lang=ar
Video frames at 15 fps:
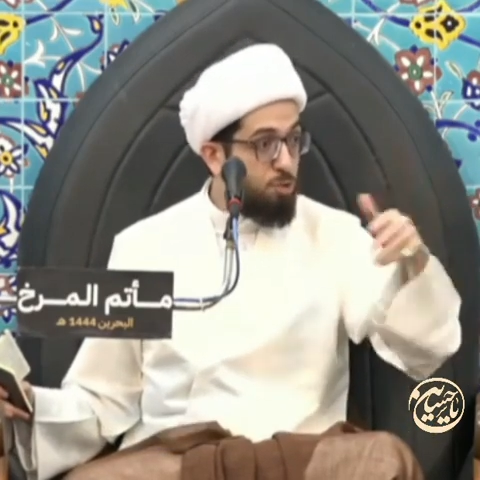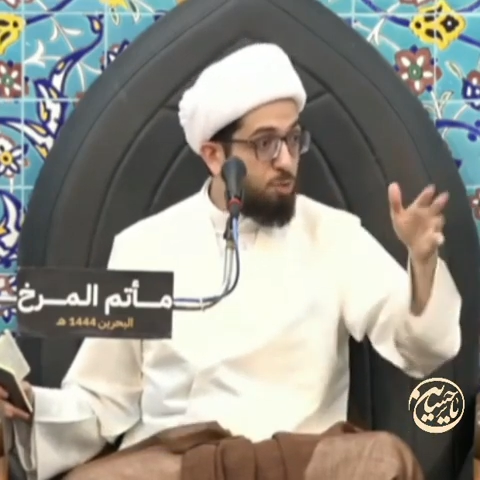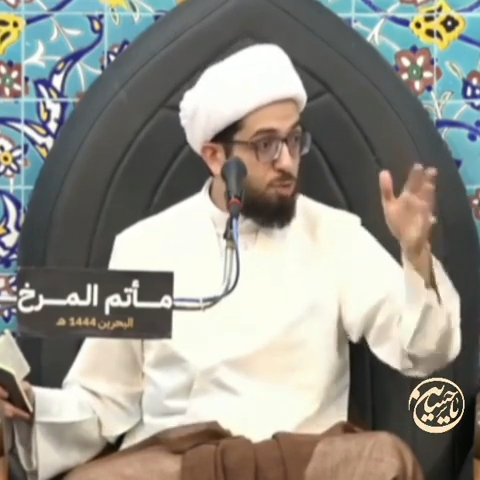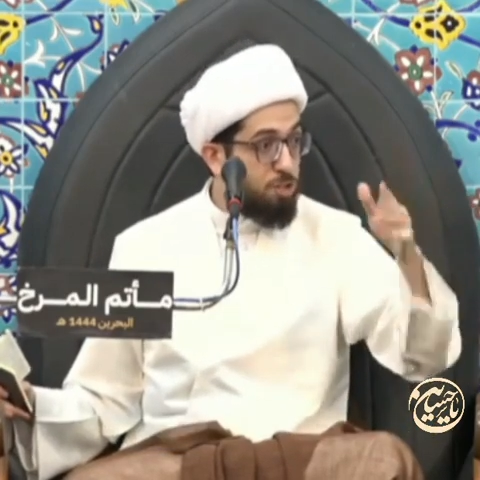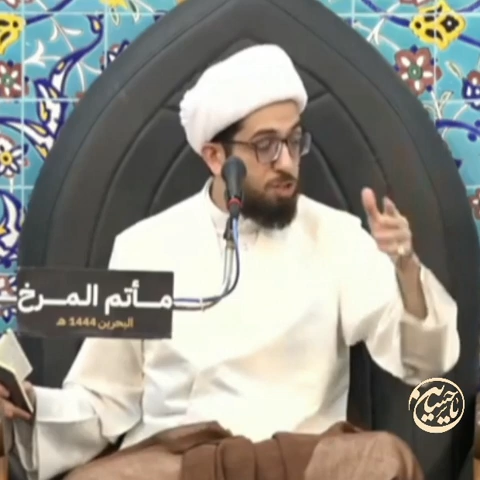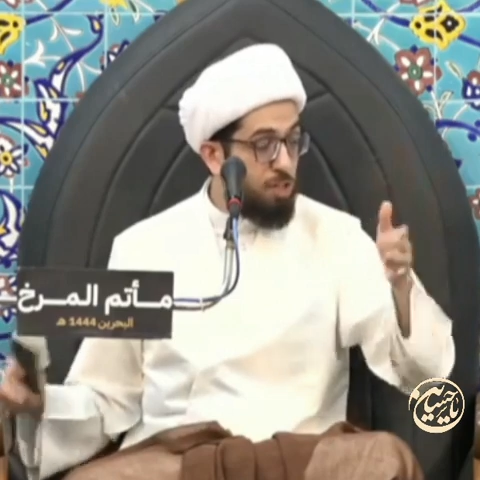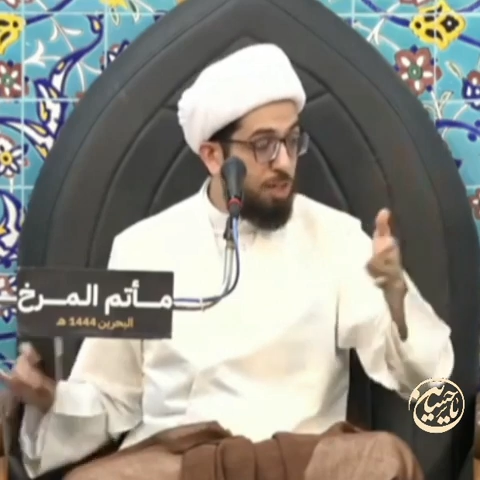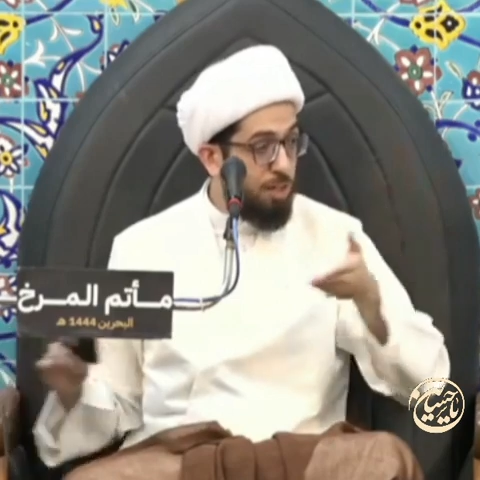
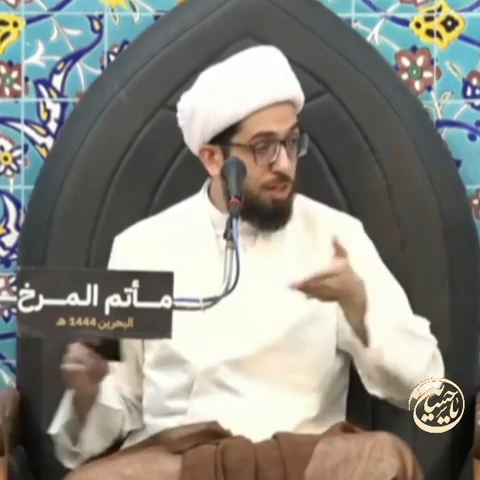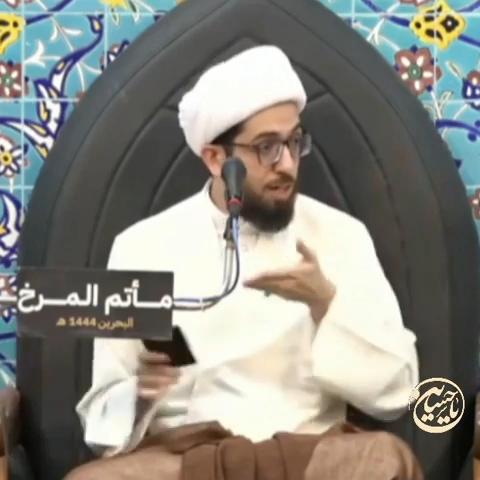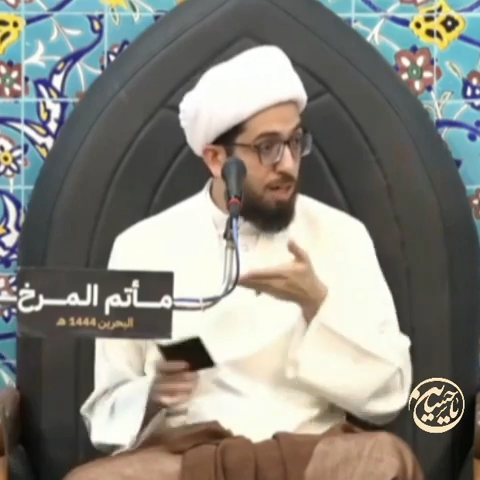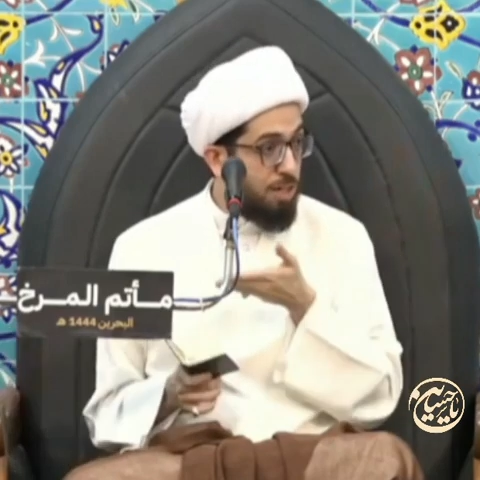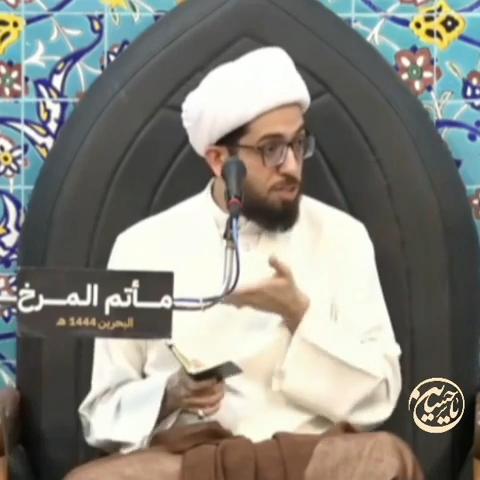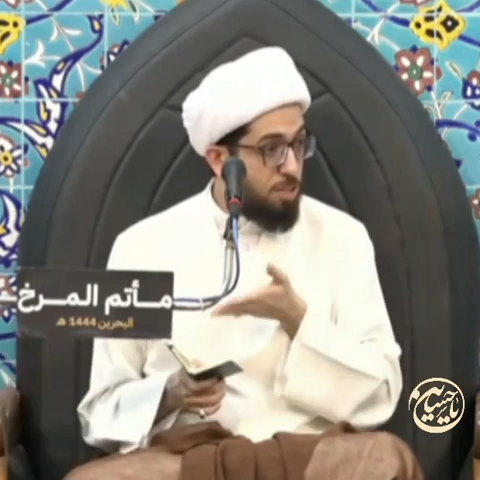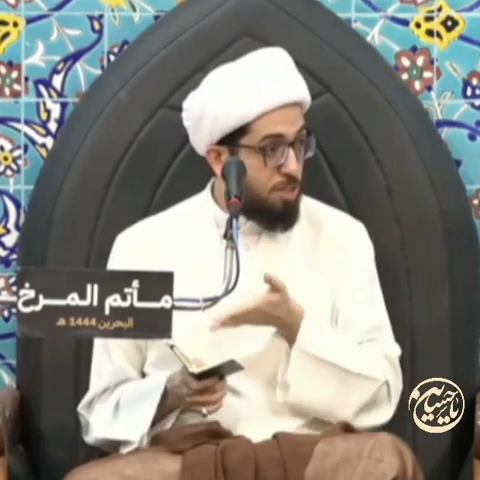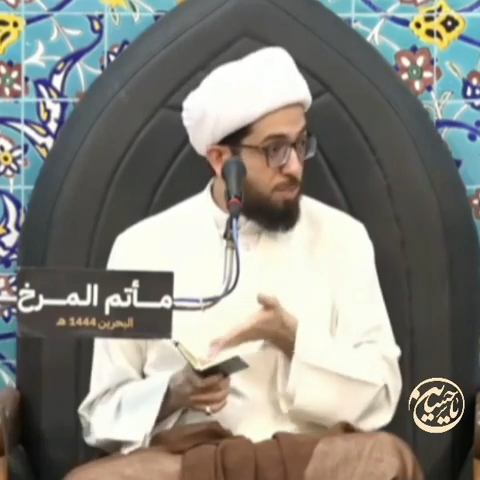تزور السيدة
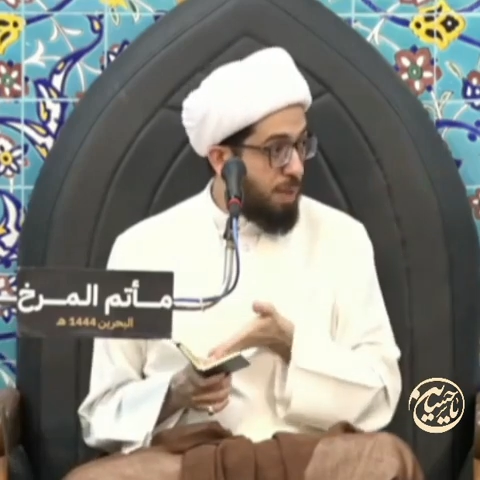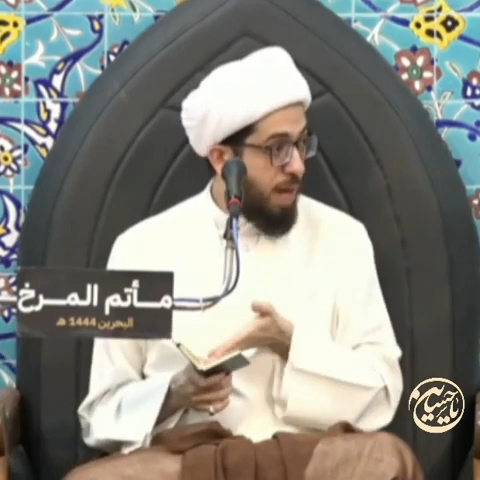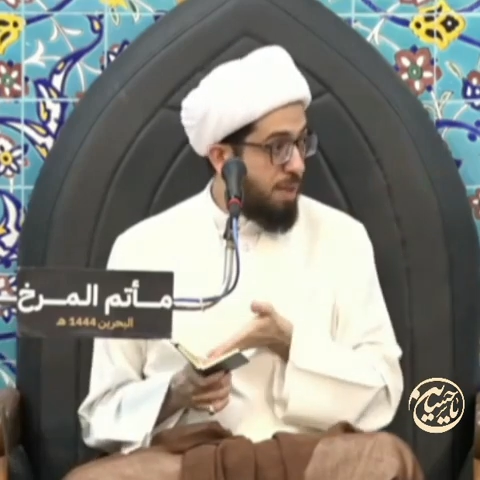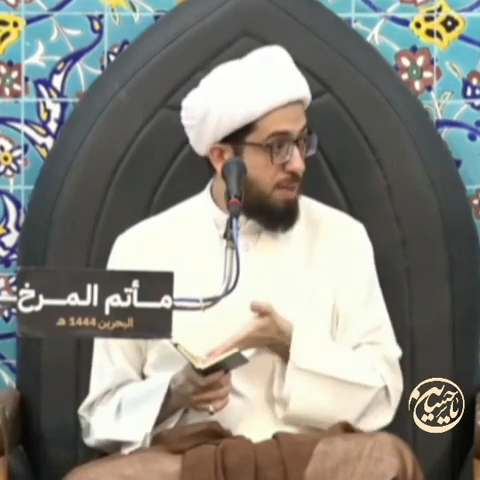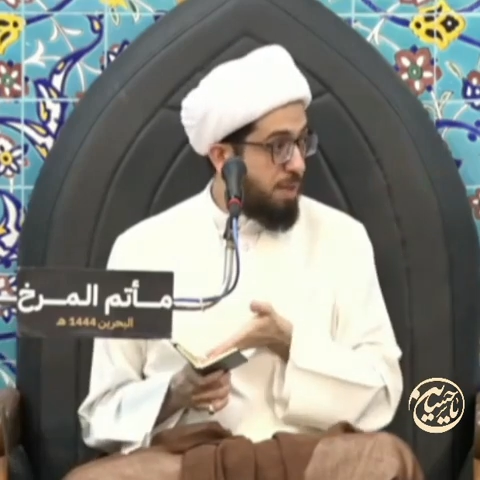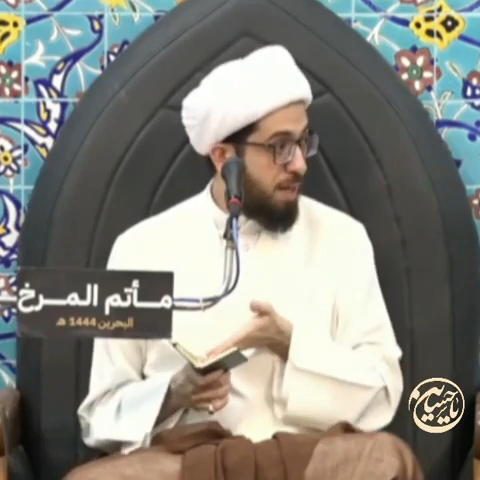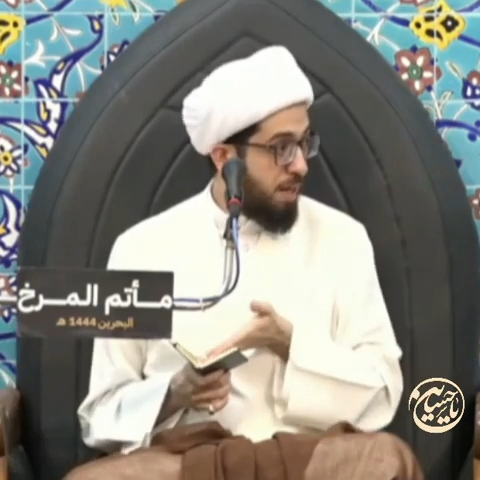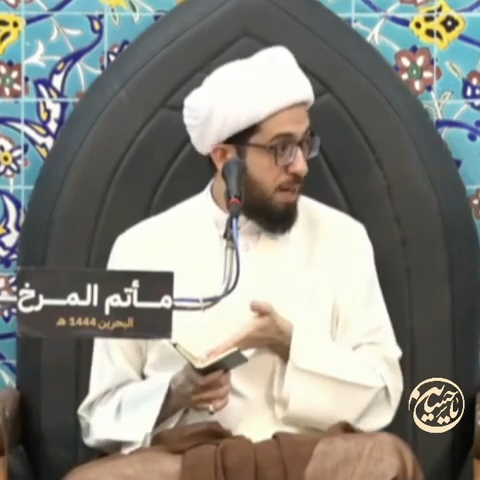نرجس
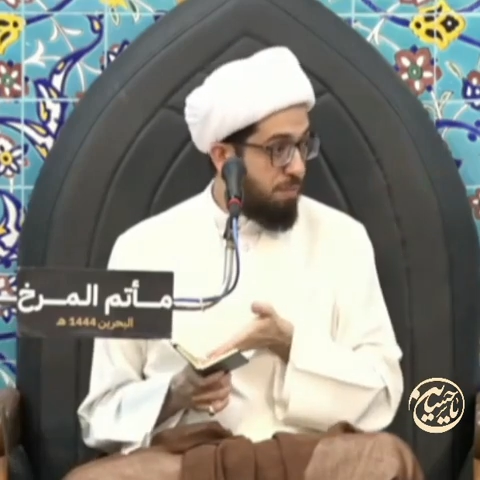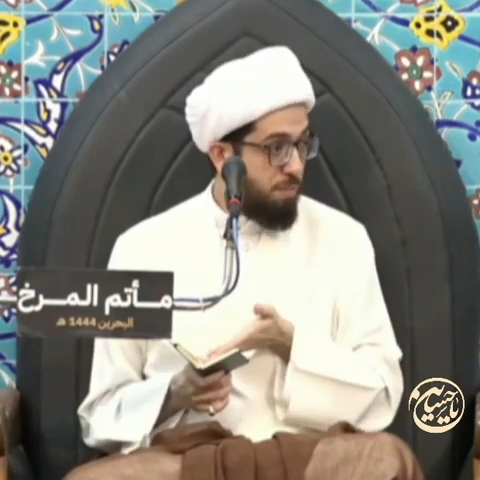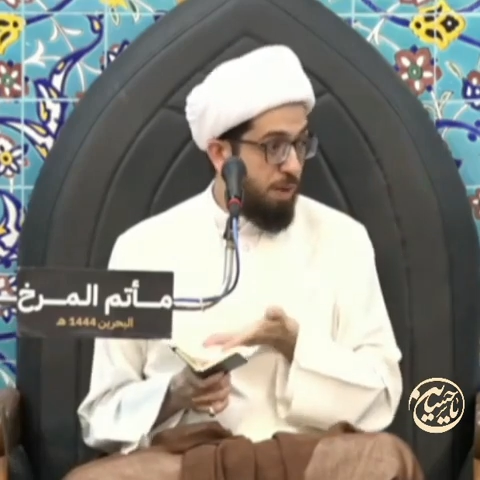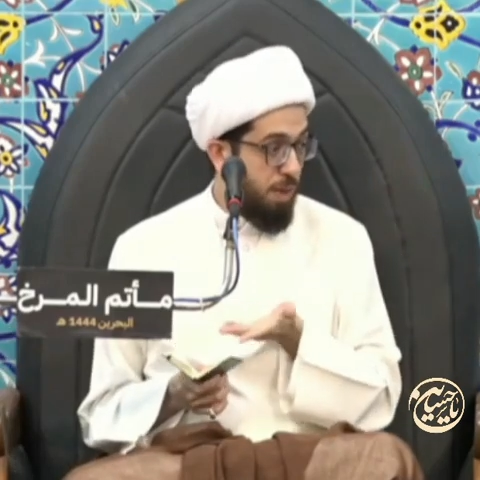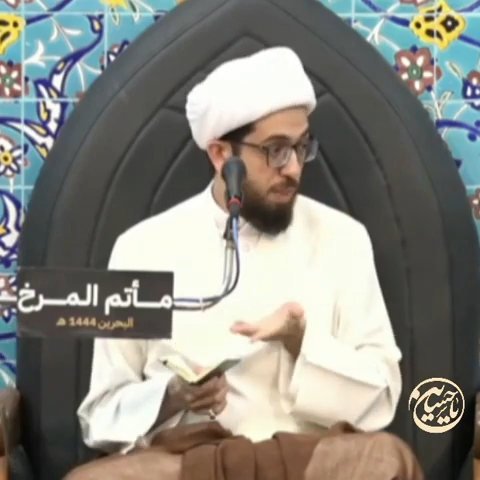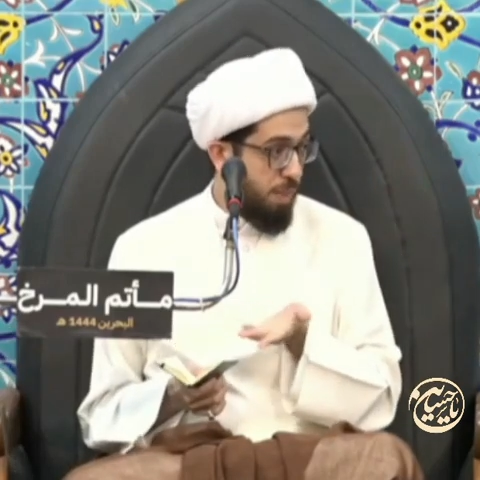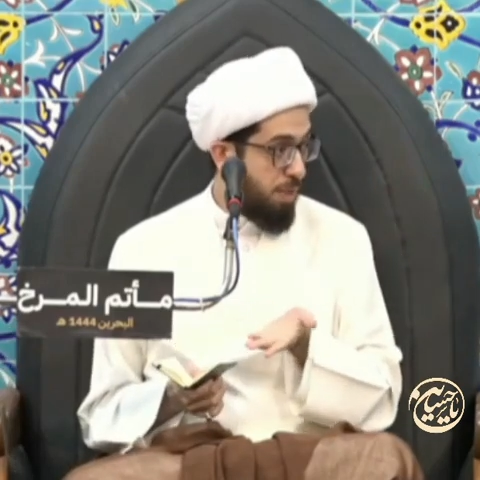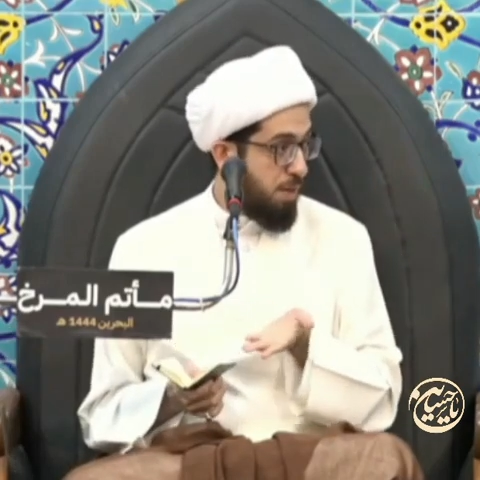بهذه
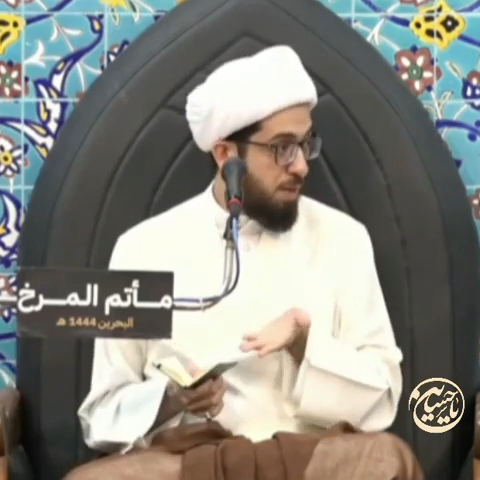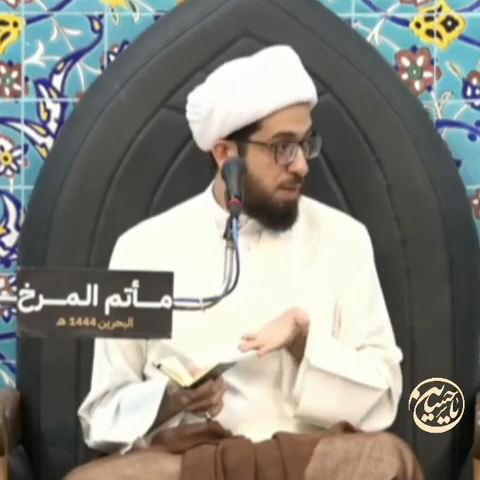الألفاظ